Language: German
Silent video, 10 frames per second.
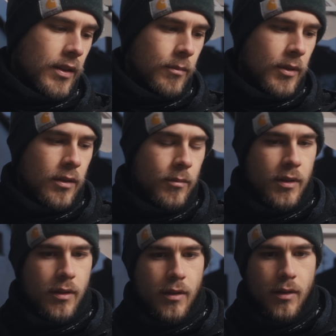damit
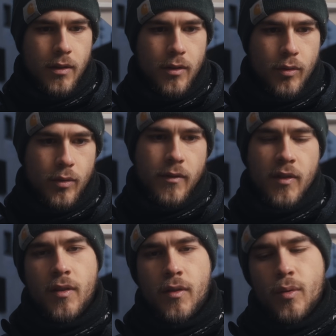nämlich die Tür,
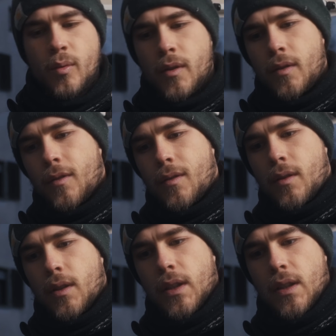wenn sie zu ist, auch
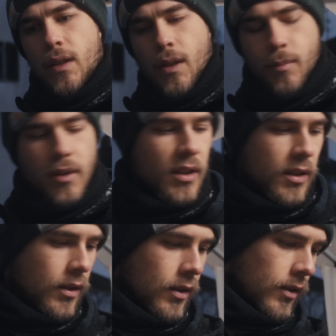richtig
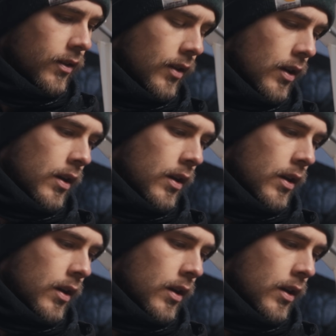abgedichtet ist.